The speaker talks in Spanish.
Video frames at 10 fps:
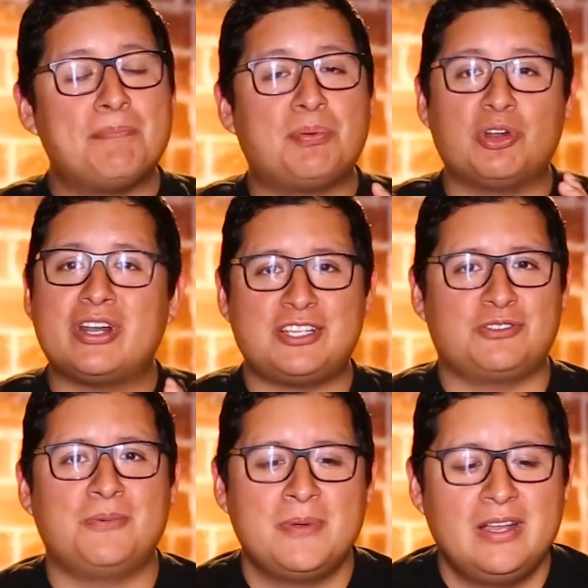
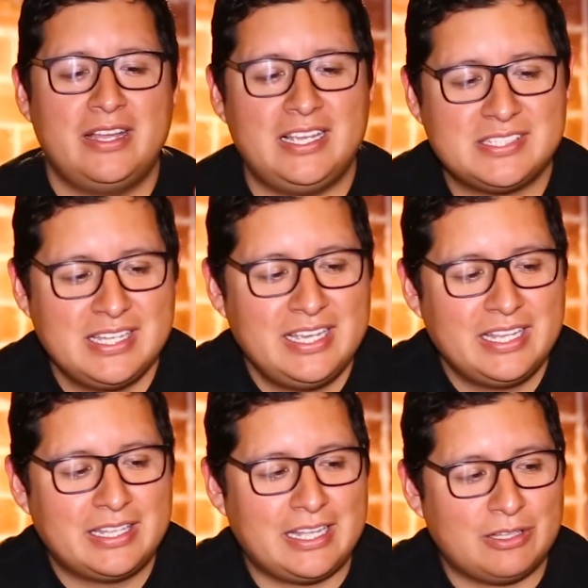Progreso es
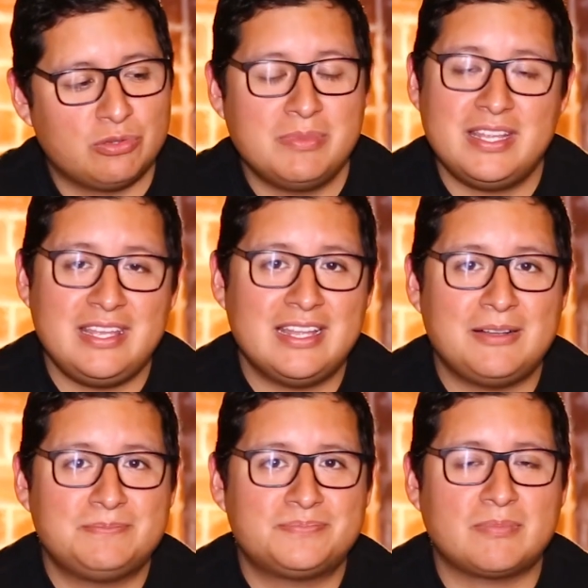que tu medida